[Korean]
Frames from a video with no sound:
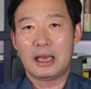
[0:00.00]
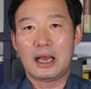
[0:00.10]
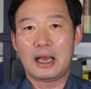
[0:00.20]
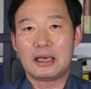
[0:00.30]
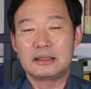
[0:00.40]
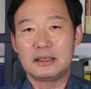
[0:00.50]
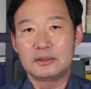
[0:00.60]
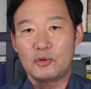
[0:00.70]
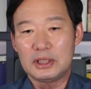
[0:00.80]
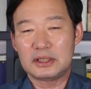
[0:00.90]
아,
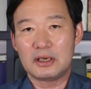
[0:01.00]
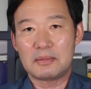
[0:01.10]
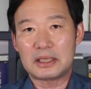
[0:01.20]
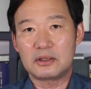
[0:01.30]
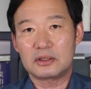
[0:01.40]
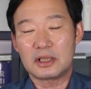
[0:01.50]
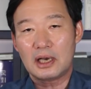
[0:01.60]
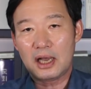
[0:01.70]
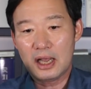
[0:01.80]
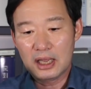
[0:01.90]
그런 회사를
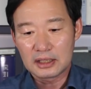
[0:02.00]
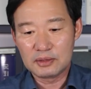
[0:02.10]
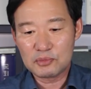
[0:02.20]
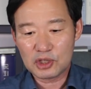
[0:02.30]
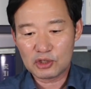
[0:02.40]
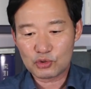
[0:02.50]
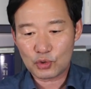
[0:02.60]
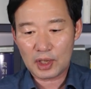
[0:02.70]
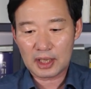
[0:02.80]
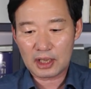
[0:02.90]
만들었다가 금년
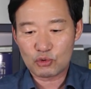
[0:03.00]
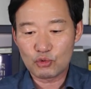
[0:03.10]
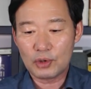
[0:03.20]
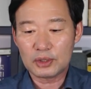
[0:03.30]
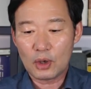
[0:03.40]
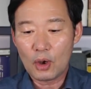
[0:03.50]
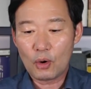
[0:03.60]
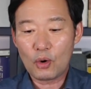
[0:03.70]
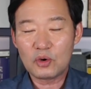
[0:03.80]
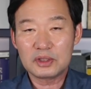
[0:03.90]
초에 이게 유원
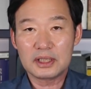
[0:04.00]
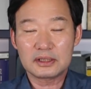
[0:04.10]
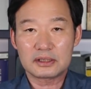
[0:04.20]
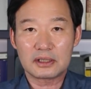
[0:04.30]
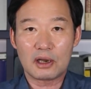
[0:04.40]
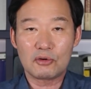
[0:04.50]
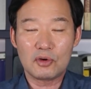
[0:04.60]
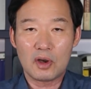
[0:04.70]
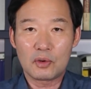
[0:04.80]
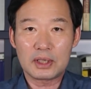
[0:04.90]

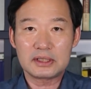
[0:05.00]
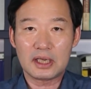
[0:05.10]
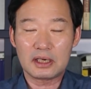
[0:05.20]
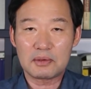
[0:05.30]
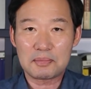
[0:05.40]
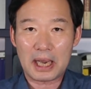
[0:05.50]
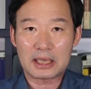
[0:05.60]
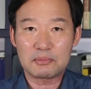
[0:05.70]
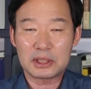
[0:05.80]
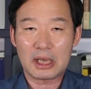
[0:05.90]
홀딩스라고 회사 이름이
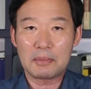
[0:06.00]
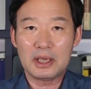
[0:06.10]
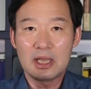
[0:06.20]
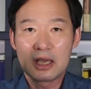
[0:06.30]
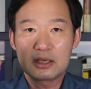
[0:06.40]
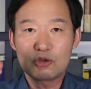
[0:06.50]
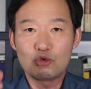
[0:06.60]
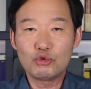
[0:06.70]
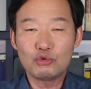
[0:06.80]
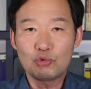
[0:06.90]
바뀝니다만 그
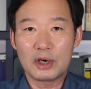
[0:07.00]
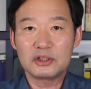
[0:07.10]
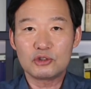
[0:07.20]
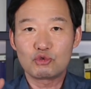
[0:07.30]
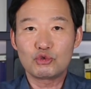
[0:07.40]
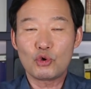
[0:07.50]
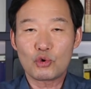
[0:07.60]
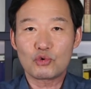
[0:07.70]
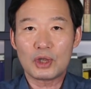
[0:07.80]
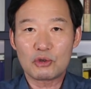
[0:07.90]
유원은
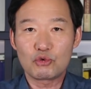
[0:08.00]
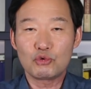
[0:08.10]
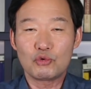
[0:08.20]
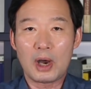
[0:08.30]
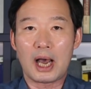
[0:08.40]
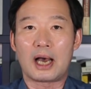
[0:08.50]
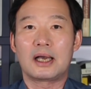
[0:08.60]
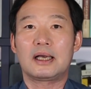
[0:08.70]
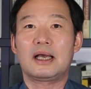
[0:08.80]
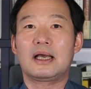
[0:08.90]
유동규의 유와